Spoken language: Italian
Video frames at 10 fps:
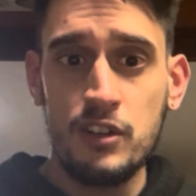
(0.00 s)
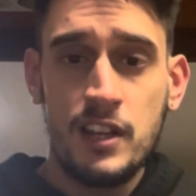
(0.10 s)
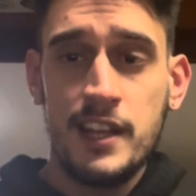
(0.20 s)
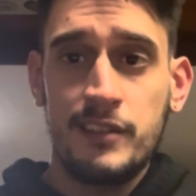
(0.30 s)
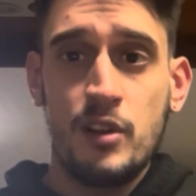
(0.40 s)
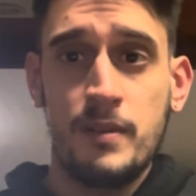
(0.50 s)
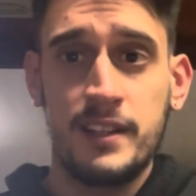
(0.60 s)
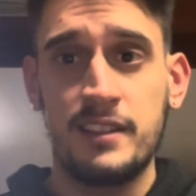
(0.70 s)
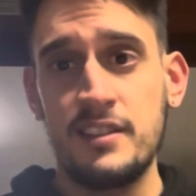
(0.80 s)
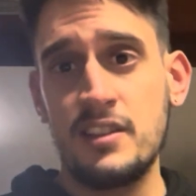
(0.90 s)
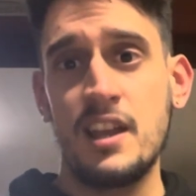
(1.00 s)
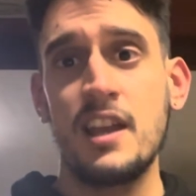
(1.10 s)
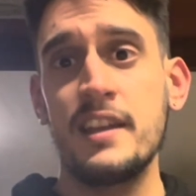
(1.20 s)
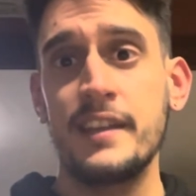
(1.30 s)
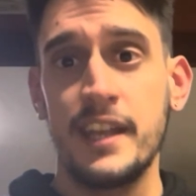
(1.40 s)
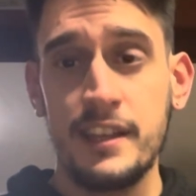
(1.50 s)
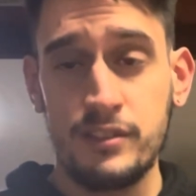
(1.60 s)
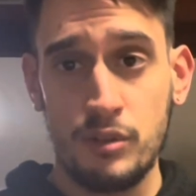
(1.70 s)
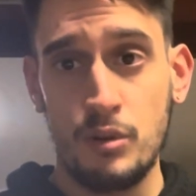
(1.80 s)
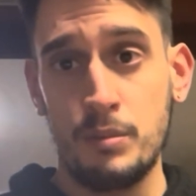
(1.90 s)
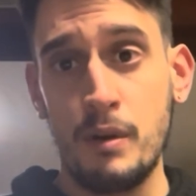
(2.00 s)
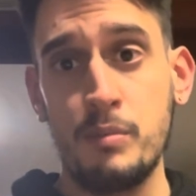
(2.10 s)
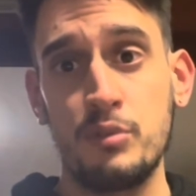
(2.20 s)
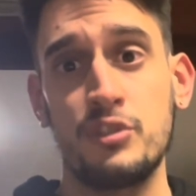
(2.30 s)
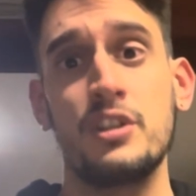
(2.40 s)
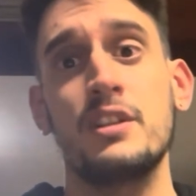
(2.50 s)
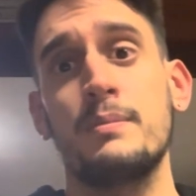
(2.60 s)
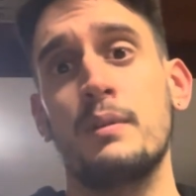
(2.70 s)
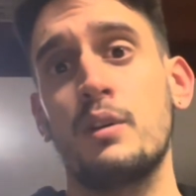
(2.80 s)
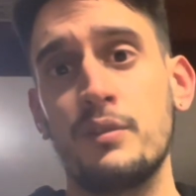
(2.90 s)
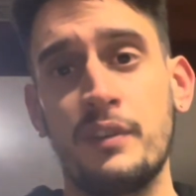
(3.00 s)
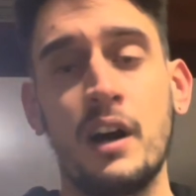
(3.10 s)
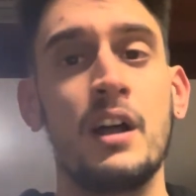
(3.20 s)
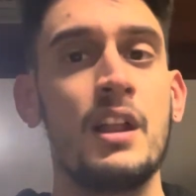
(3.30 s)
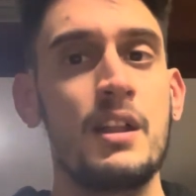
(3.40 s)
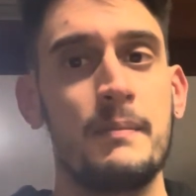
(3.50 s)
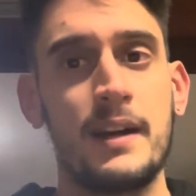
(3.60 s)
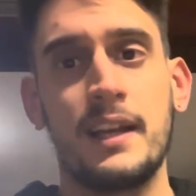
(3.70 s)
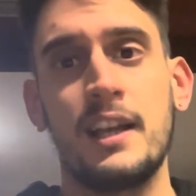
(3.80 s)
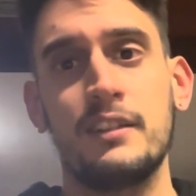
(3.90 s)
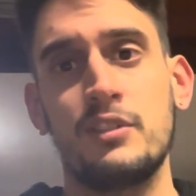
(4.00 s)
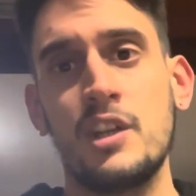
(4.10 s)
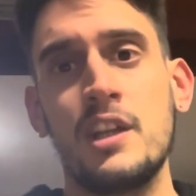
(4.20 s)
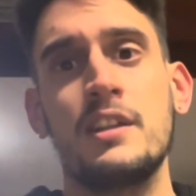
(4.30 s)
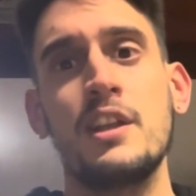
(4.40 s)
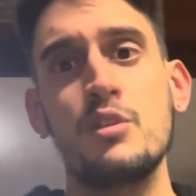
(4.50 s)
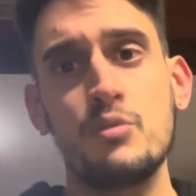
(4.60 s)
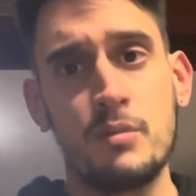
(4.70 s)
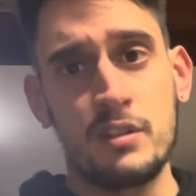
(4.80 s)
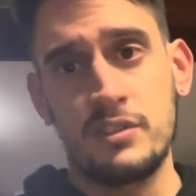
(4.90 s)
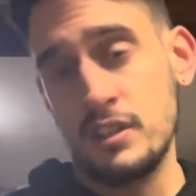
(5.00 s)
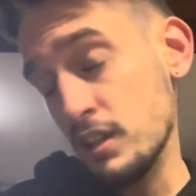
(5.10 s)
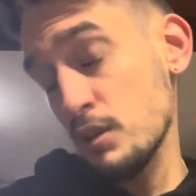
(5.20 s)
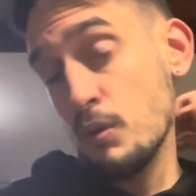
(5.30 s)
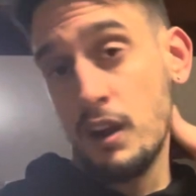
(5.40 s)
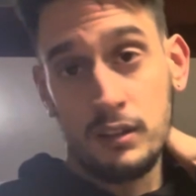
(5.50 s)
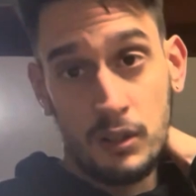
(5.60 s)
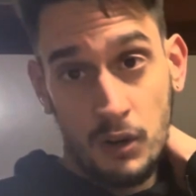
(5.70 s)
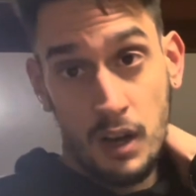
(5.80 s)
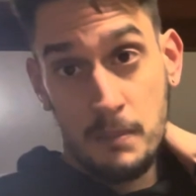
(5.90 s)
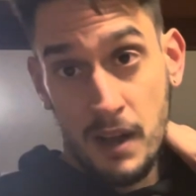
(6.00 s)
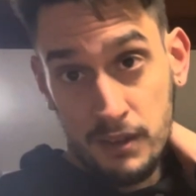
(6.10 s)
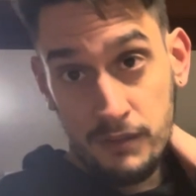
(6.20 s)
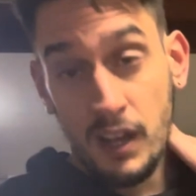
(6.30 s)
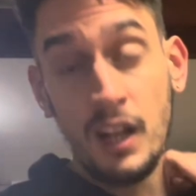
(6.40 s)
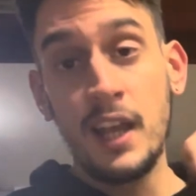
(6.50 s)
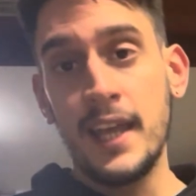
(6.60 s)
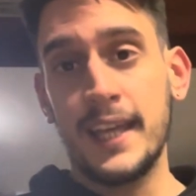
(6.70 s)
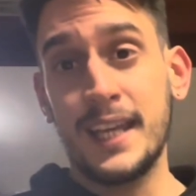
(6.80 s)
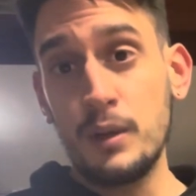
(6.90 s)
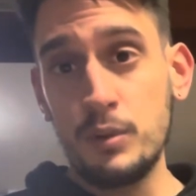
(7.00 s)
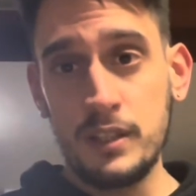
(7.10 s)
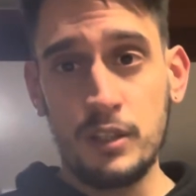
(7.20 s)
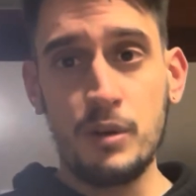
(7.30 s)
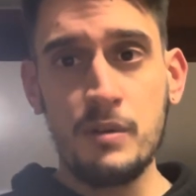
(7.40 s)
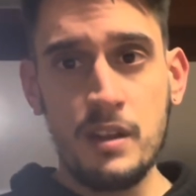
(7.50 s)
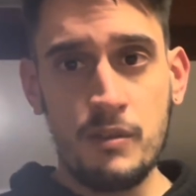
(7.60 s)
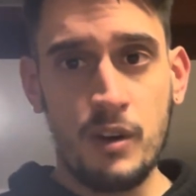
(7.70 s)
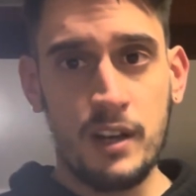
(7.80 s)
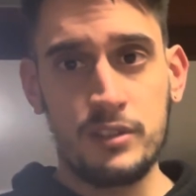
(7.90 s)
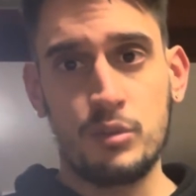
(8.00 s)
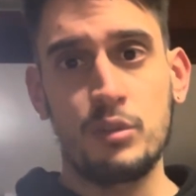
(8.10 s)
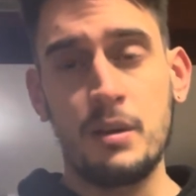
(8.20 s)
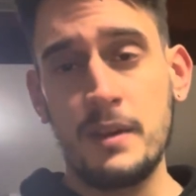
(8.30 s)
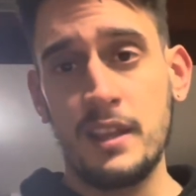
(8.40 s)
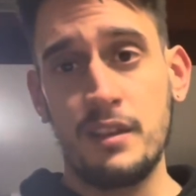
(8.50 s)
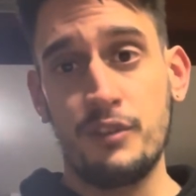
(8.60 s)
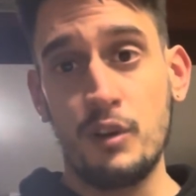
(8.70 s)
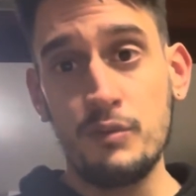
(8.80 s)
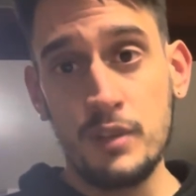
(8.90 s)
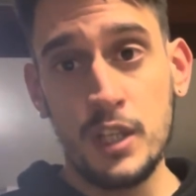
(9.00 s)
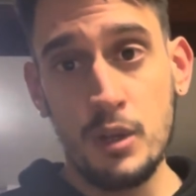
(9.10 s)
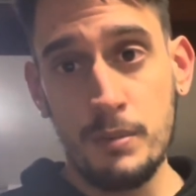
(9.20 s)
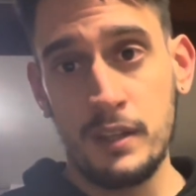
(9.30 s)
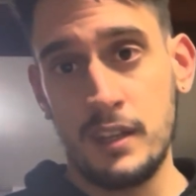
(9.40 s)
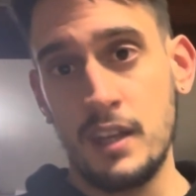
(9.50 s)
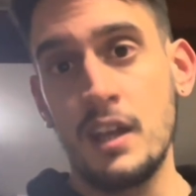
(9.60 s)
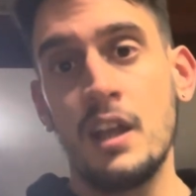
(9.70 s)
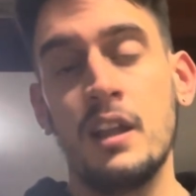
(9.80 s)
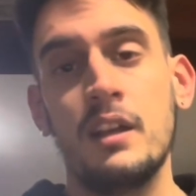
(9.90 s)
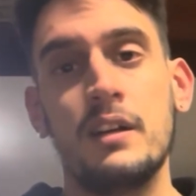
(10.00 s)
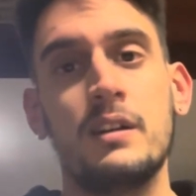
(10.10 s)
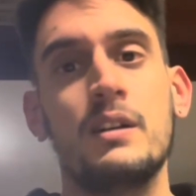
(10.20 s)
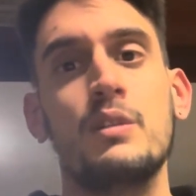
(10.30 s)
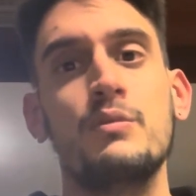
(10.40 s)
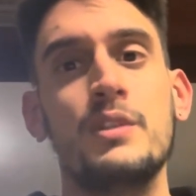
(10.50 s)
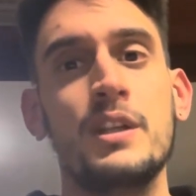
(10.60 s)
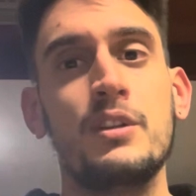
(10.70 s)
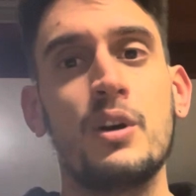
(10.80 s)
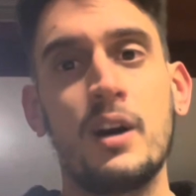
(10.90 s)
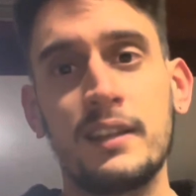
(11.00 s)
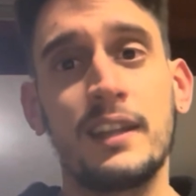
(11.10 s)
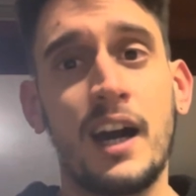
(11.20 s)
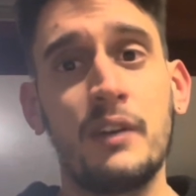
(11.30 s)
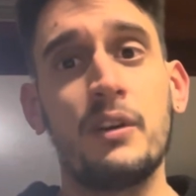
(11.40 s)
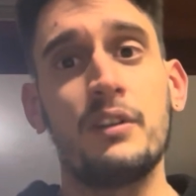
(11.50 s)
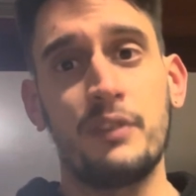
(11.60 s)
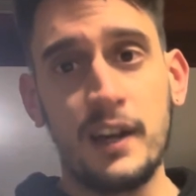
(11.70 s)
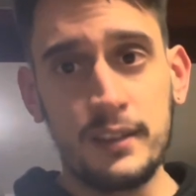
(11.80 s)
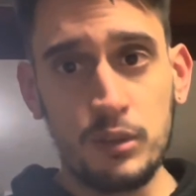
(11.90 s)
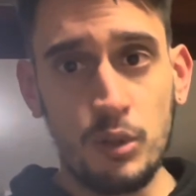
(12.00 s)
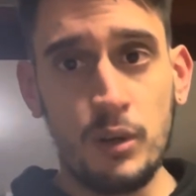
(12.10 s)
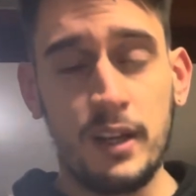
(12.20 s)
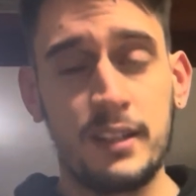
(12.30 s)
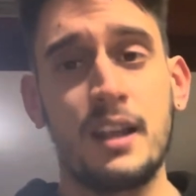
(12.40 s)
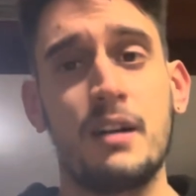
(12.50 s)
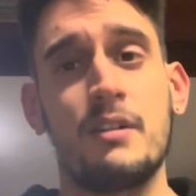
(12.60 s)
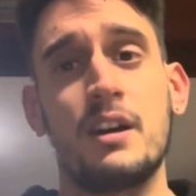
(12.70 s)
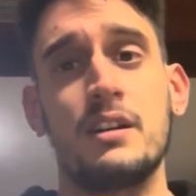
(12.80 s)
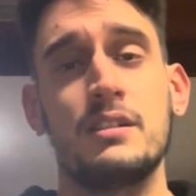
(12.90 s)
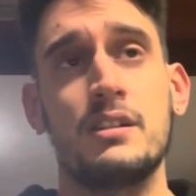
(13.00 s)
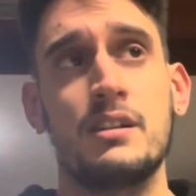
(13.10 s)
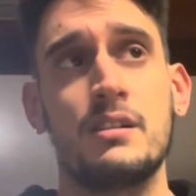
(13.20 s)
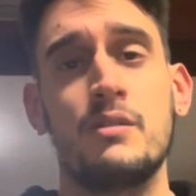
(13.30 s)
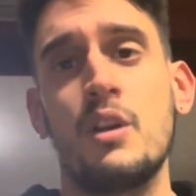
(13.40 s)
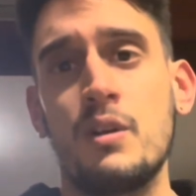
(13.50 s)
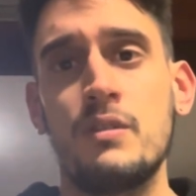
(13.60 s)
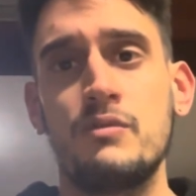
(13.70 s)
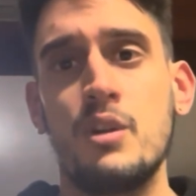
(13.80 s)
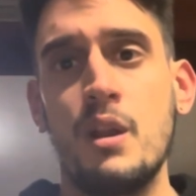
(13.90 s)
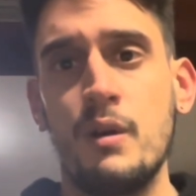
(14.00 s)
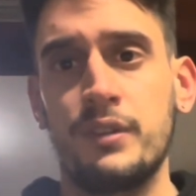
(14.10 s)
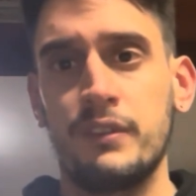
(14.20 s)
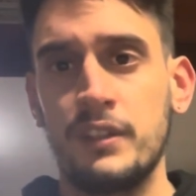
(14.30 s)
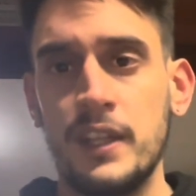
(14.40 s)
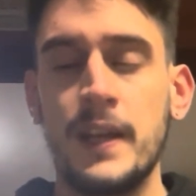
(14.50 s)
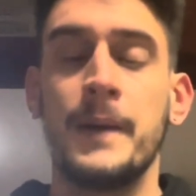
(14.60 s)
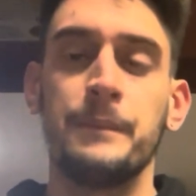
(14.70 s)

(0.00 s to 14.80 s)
Nerd 96 e sono proprio usciti poco fa ma anche l'altro ieri dei rumors che riguardano la Marvel e che quindi dovevo assolutamente fare un video perché eh, un video andava fatto, andava, eh, ve lo volevo far vedere